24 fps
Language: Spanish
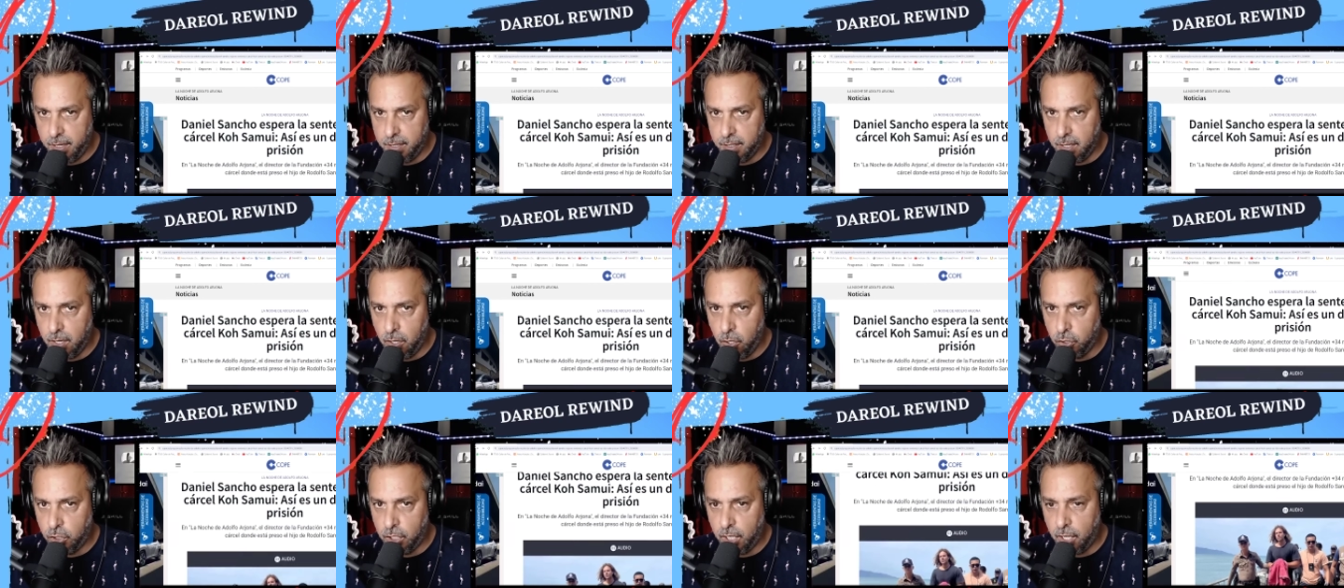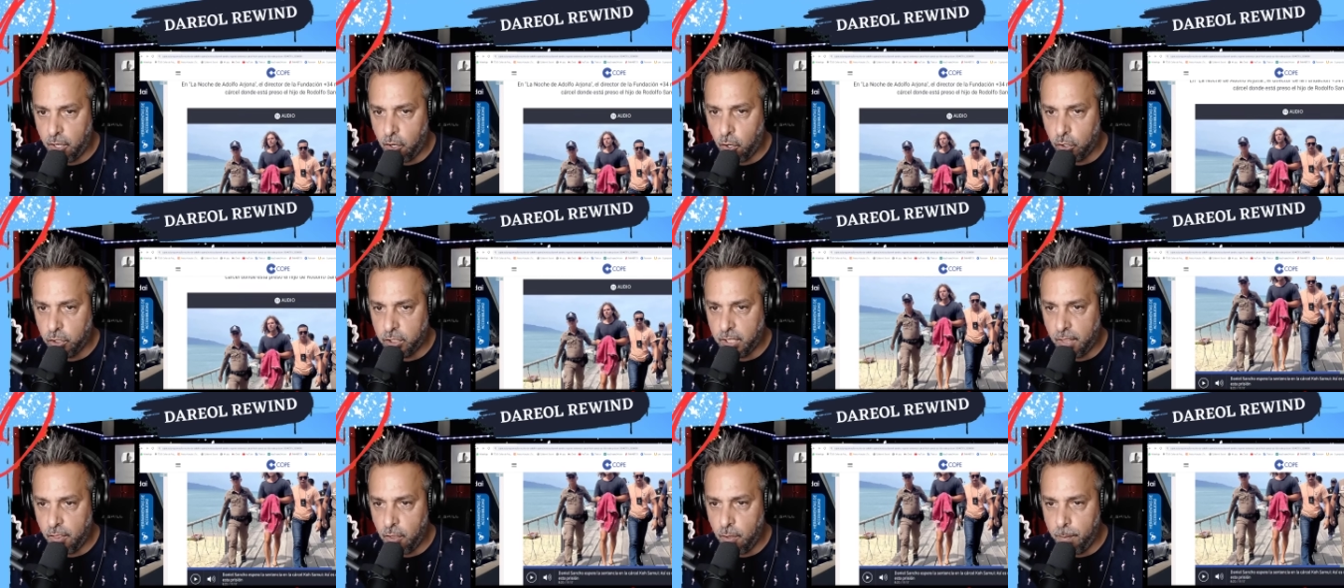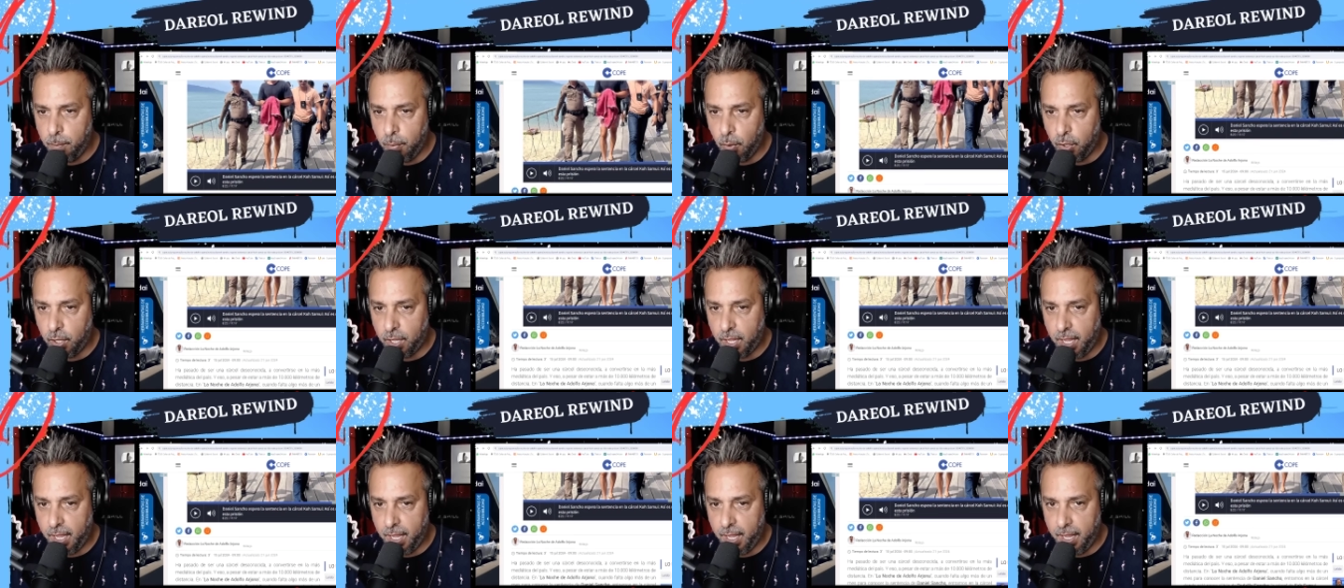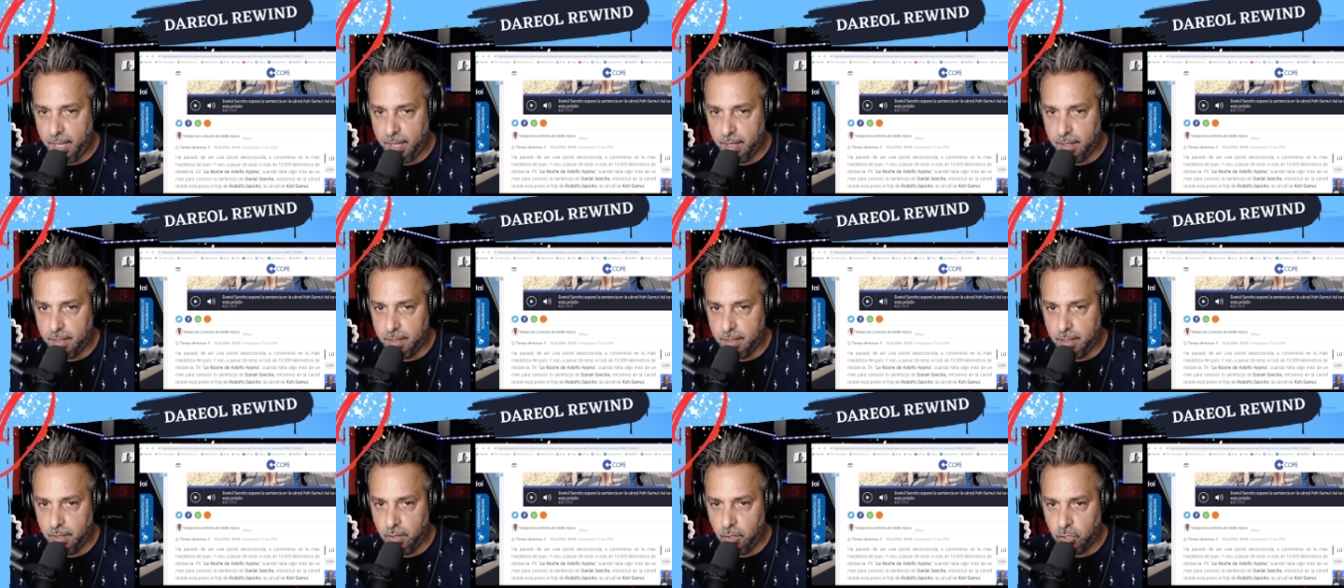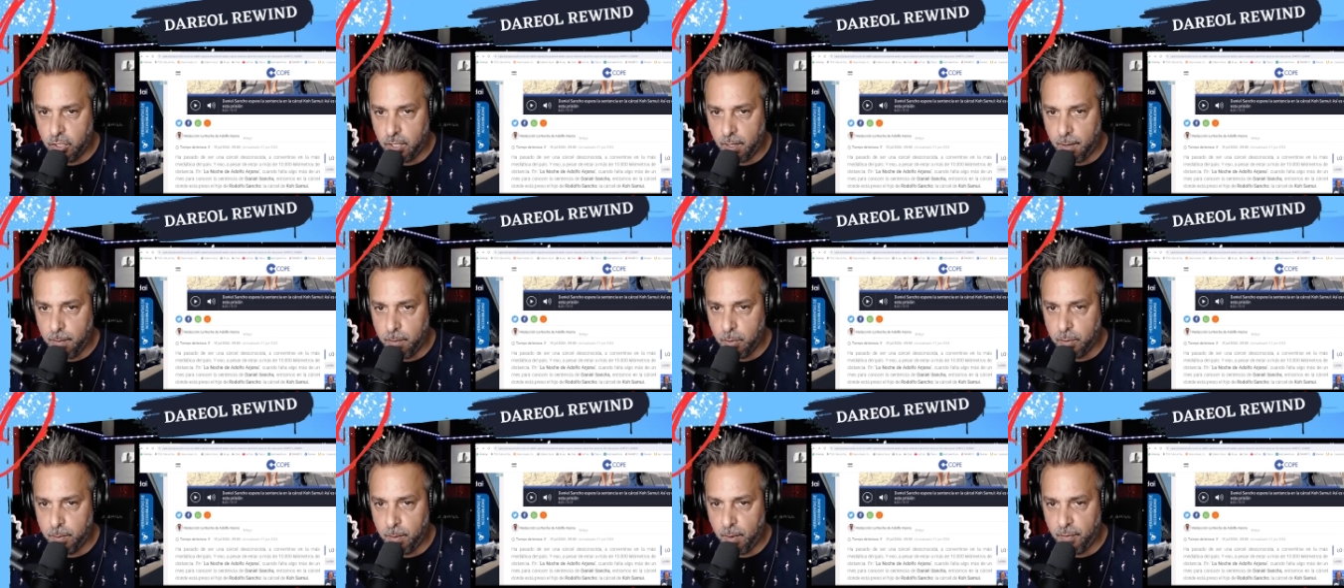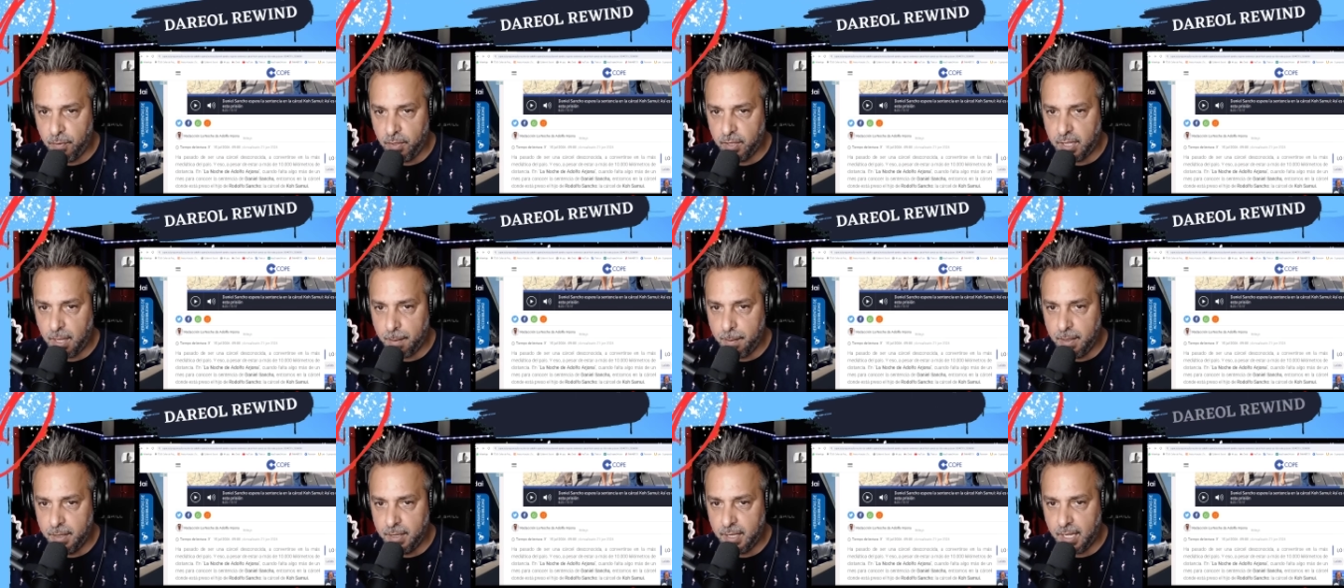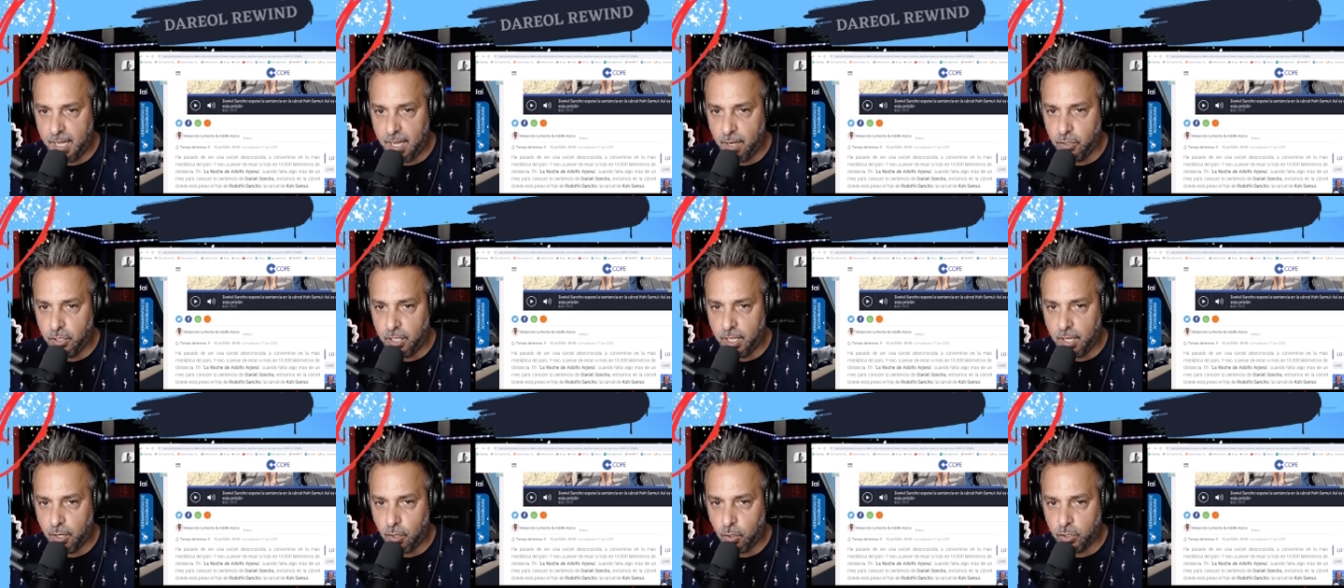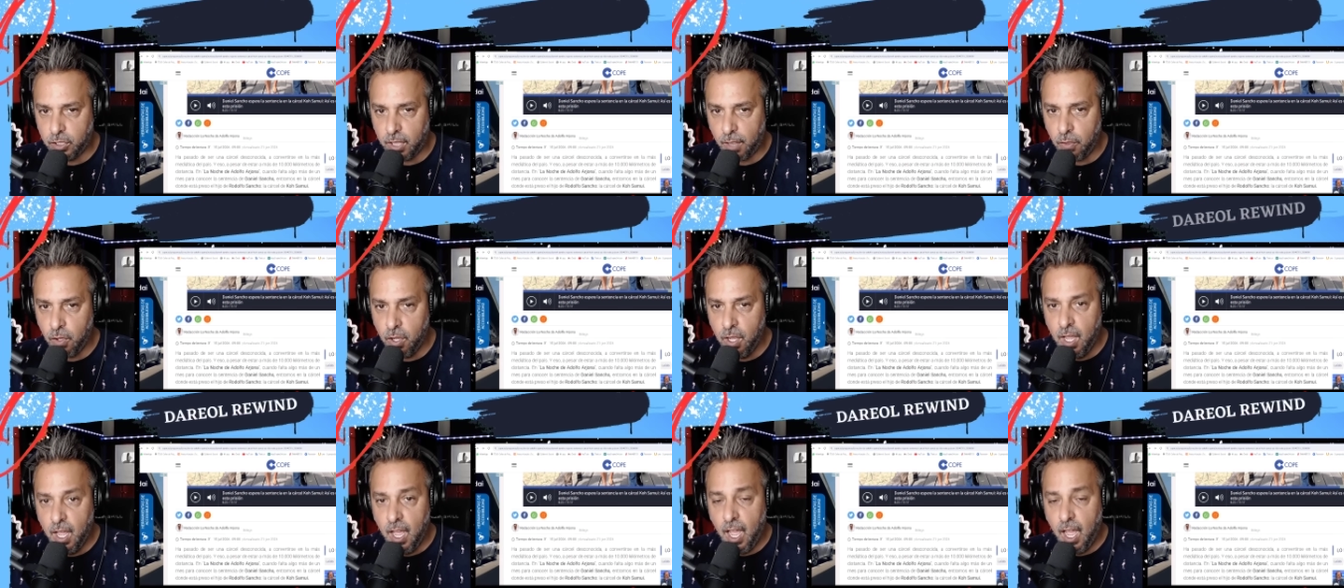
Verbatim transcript: eh, lo tiene cortado porque lo sabemos perfectamente que lo tiene cortado.